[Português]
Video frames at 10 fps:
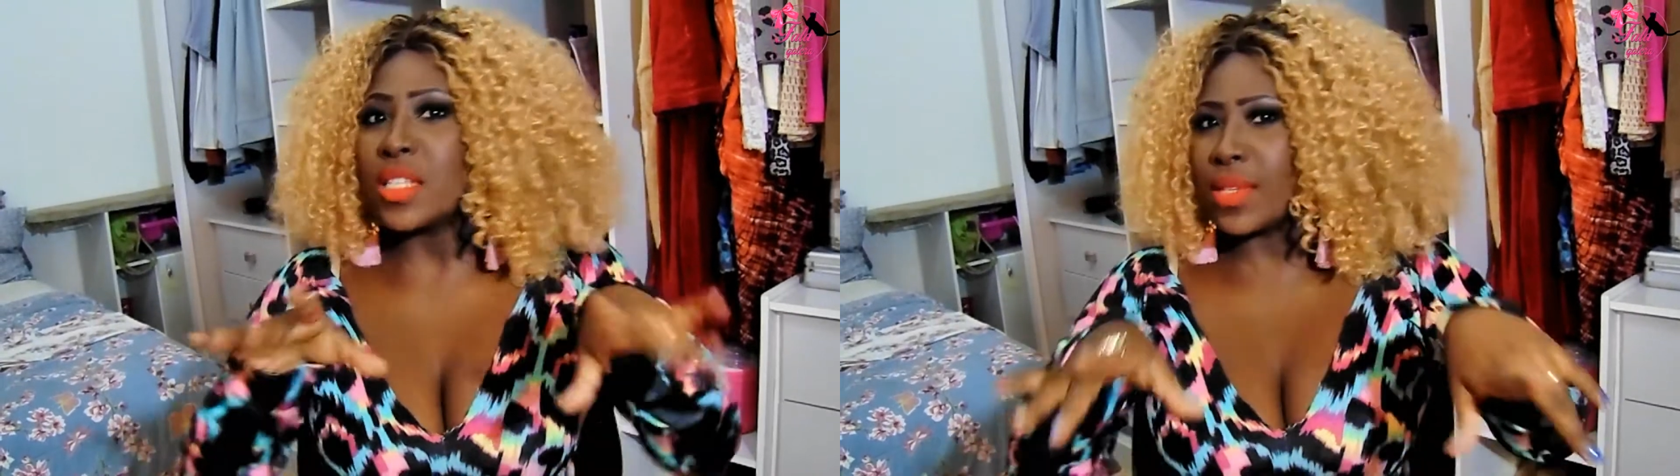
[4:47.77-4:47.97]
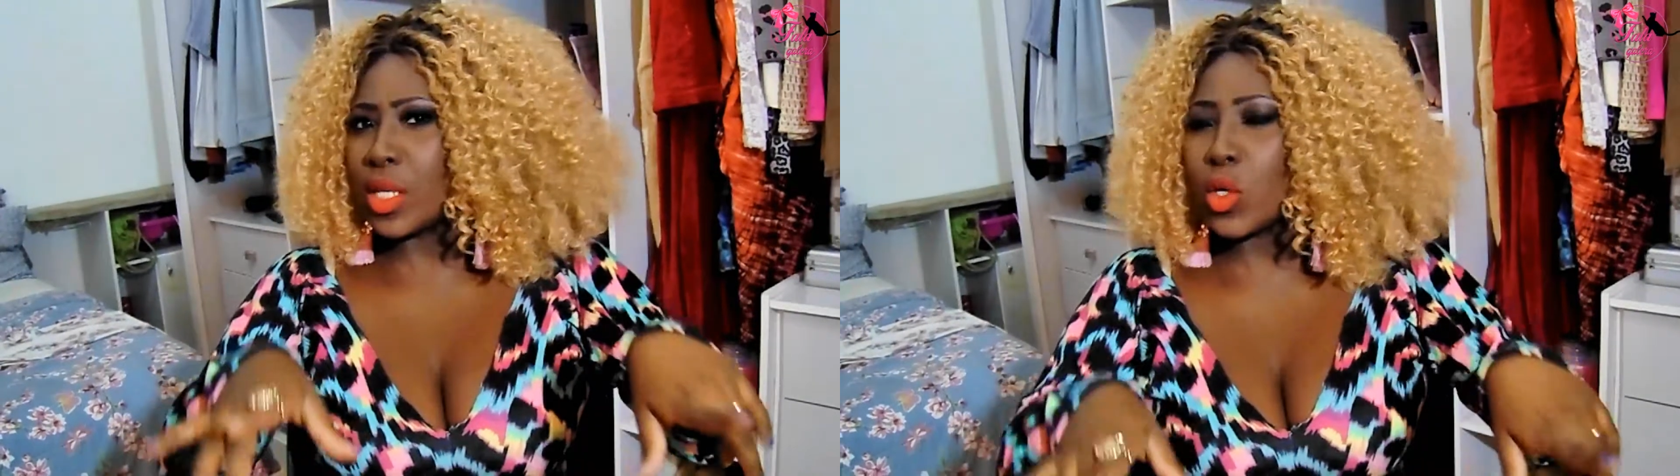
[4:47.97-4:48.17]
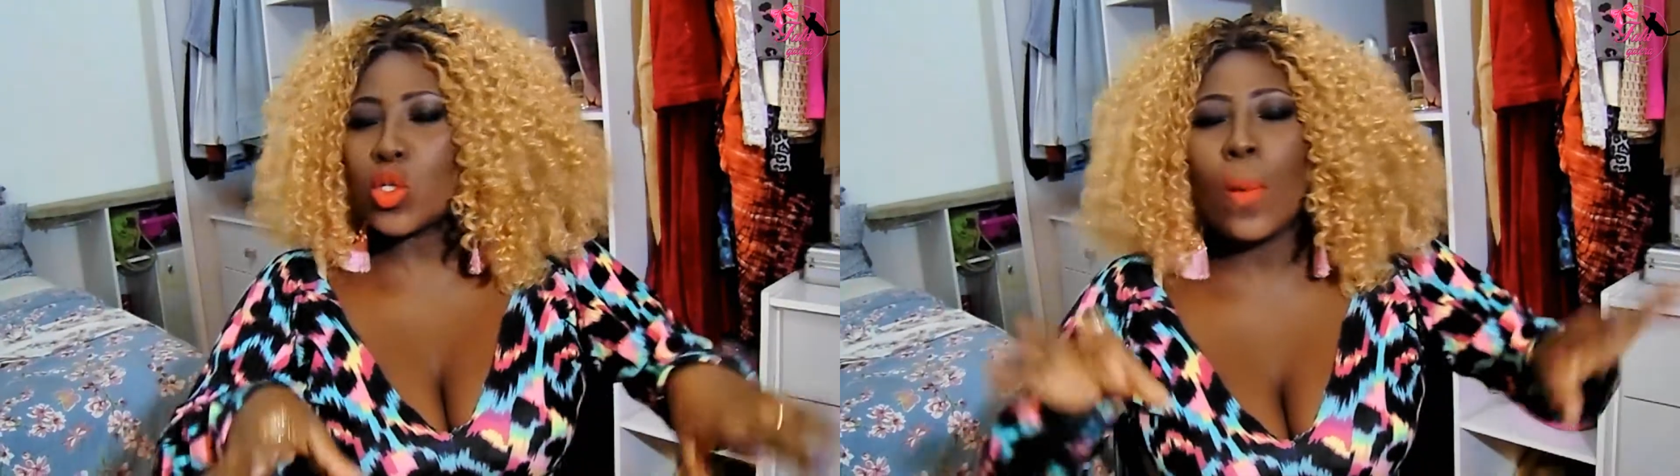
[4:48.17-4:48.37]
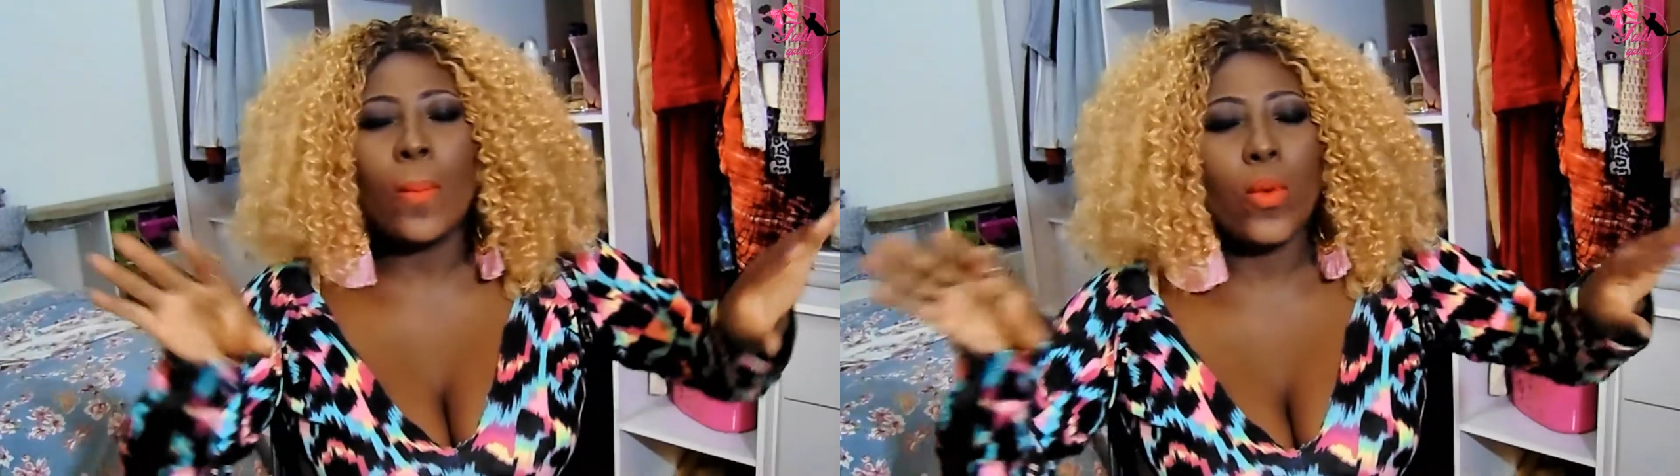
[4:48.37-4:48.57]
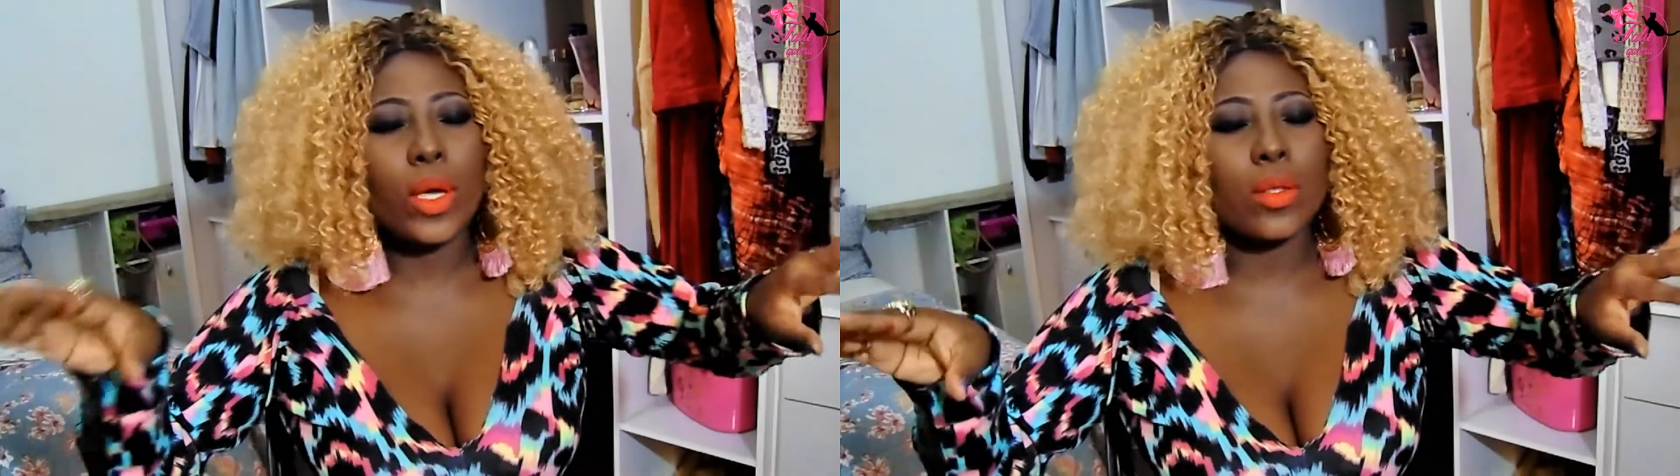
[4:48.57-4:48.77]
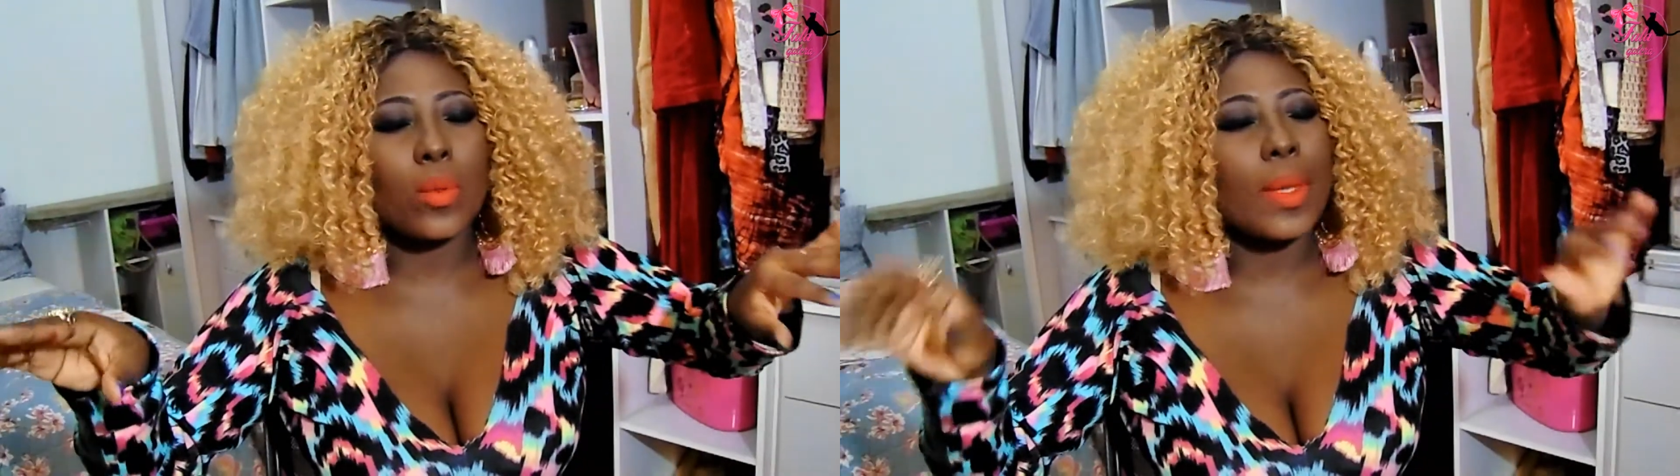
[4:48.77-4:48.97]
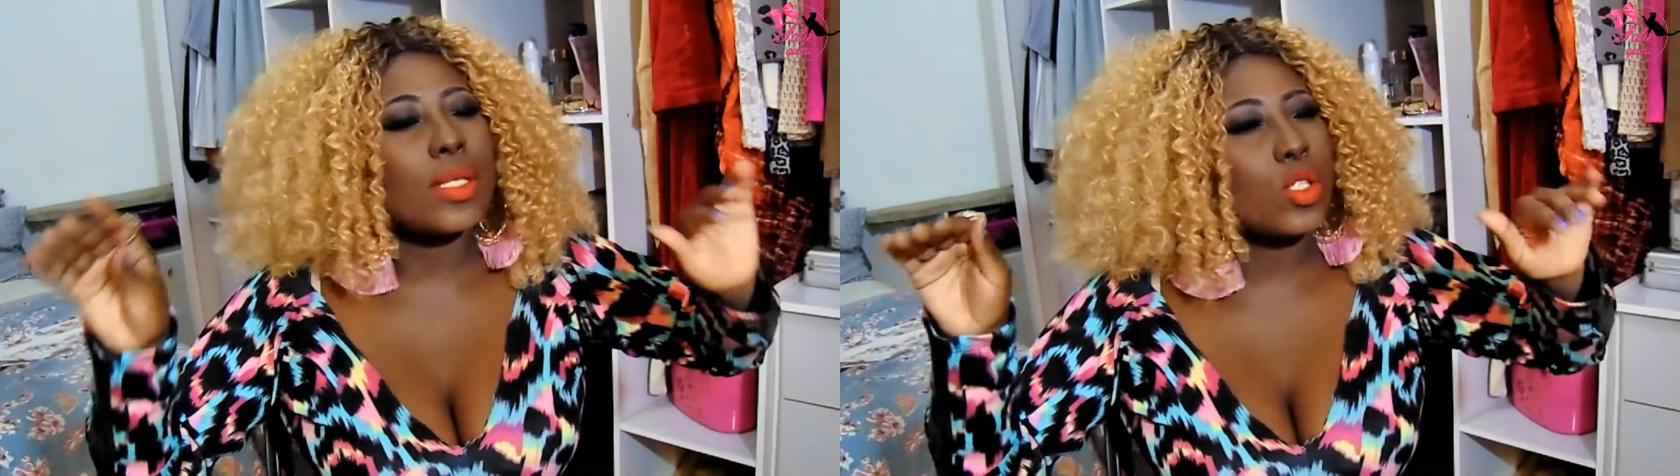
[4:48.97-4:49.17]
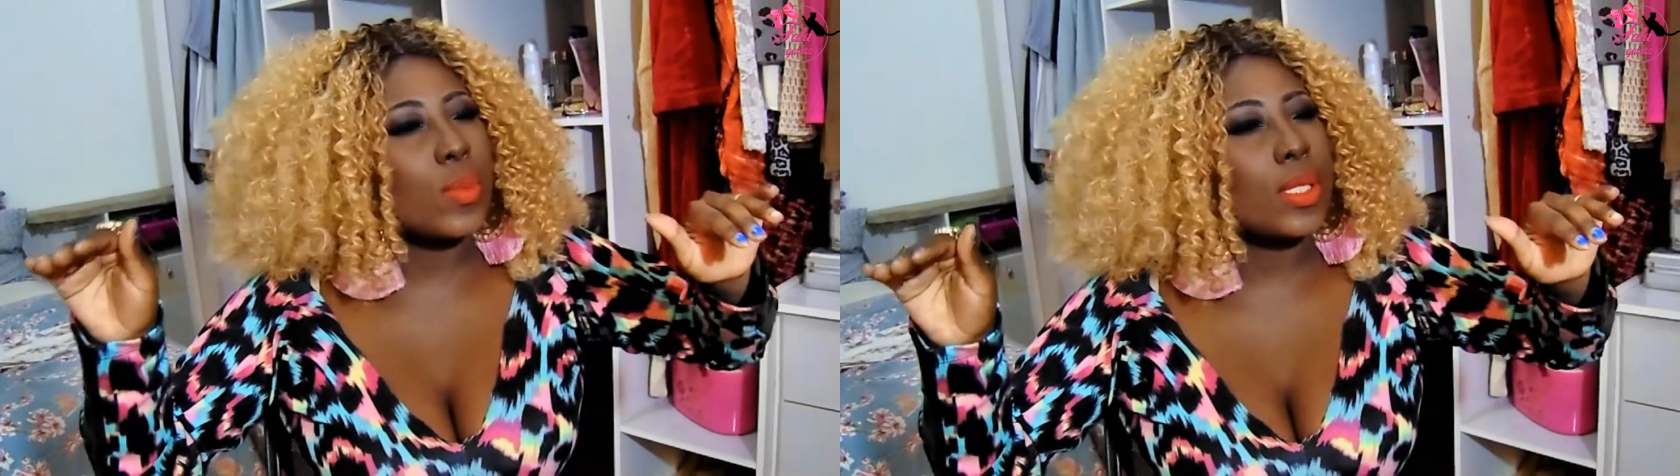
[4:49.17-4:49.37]
Se você gostou muito,
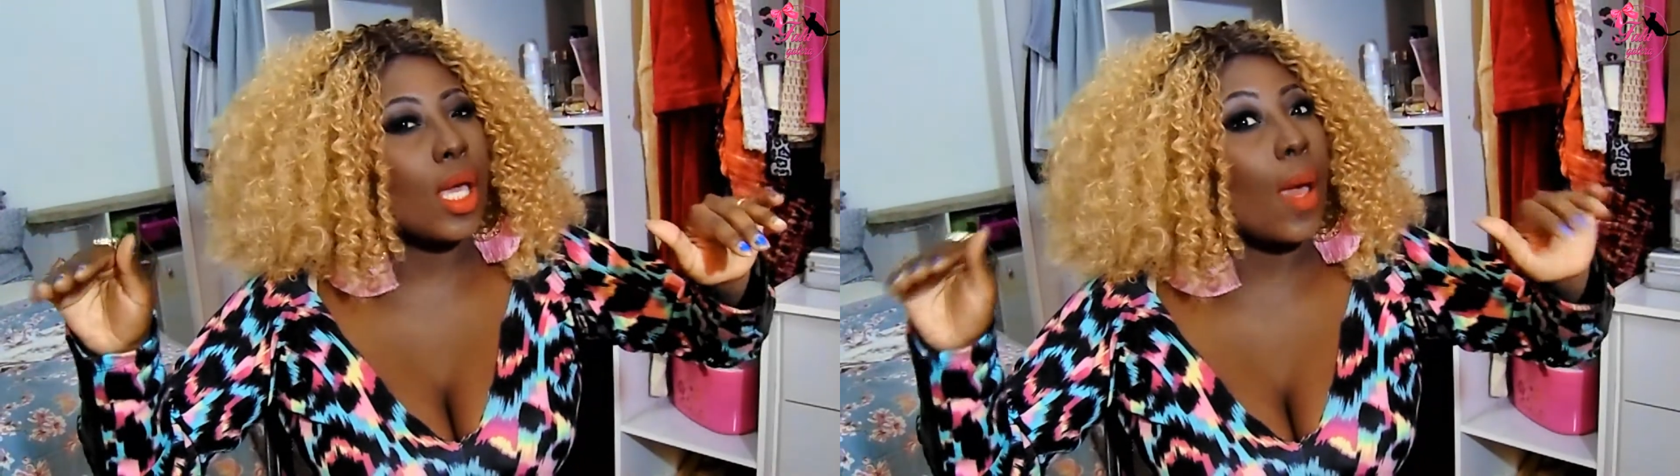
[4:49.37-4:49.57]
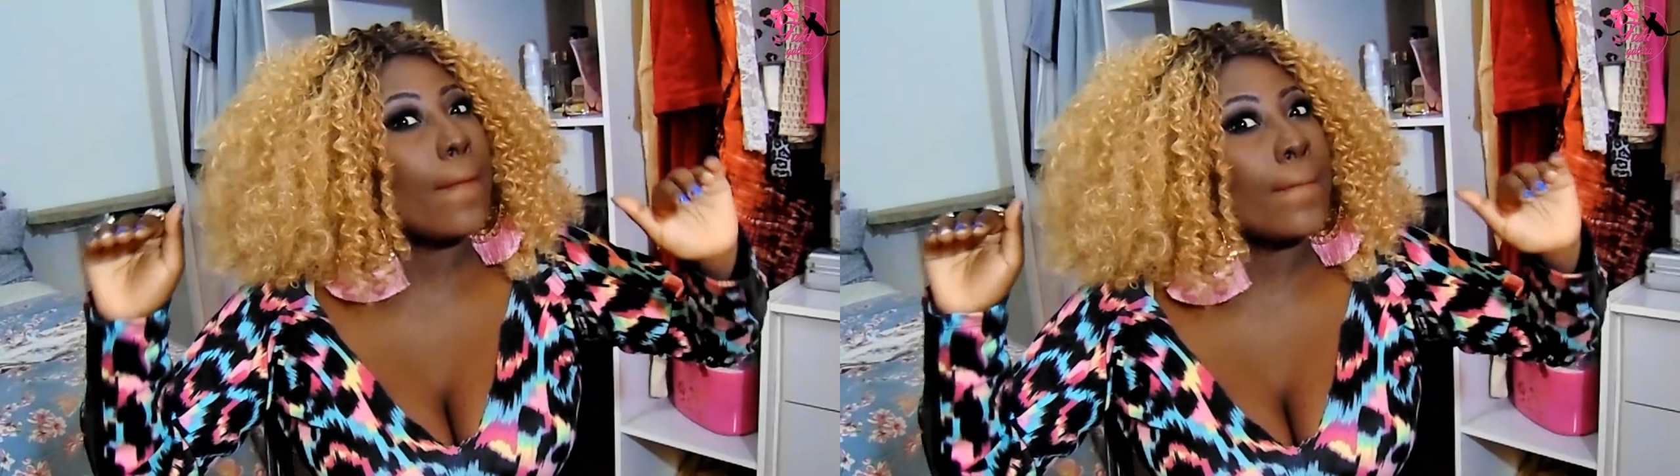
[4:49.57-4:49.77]
mas tipo assim,